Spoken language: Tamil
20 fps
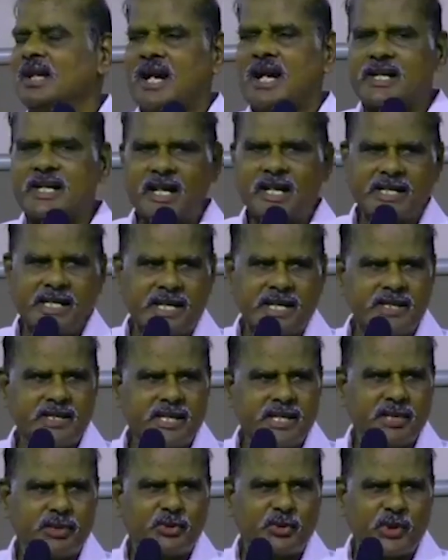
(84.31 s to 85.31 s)
ஆனால்
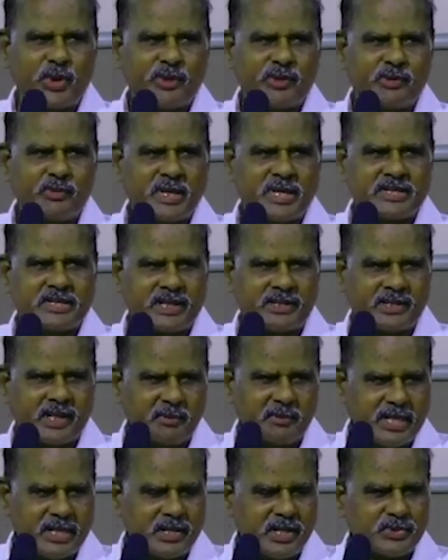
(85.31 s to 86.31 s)
இந்திய குடியுரிமை
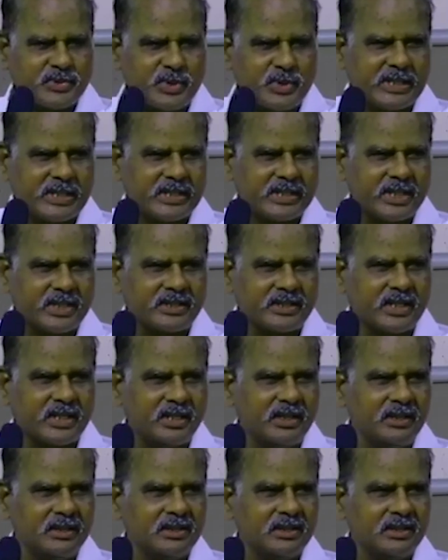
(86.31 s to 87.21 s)
சட்டம் என்ன சொல்லுகிறது